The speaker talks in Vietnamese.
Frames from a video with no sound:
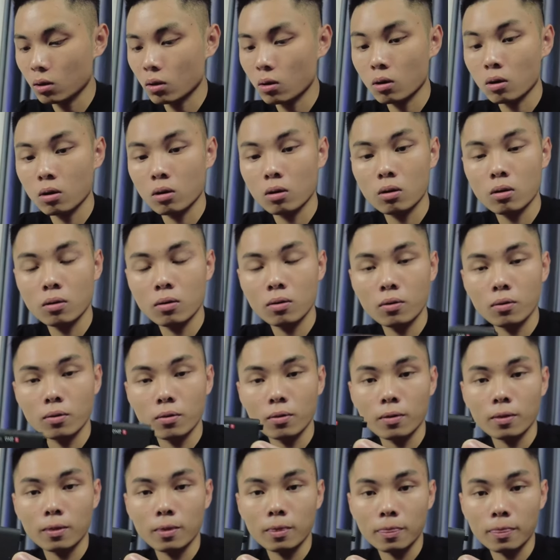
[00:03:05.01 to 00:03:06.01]
co
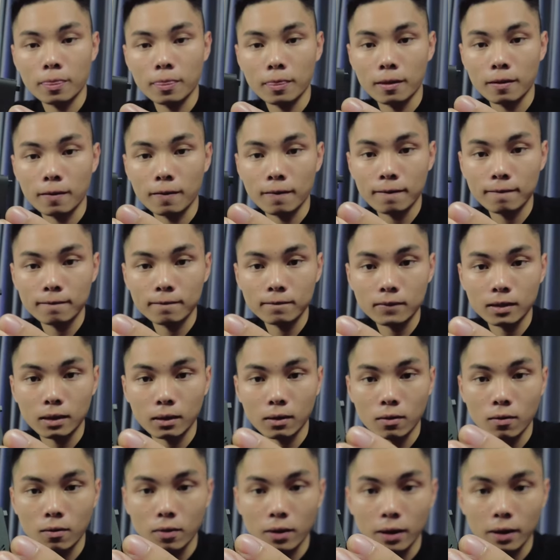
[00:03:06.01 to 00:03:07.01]
đó,
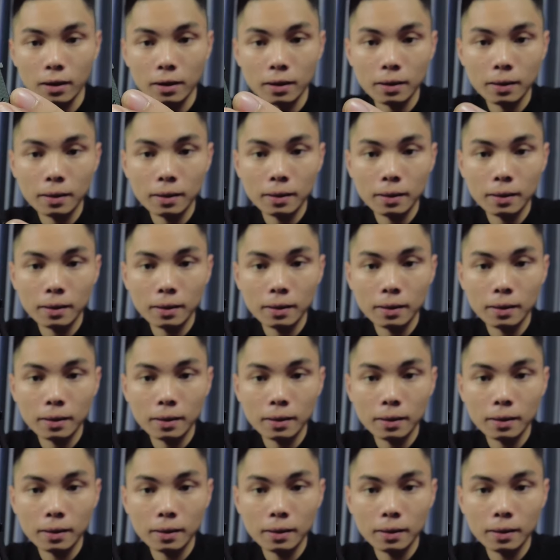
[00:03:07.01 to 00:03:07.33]
cái co này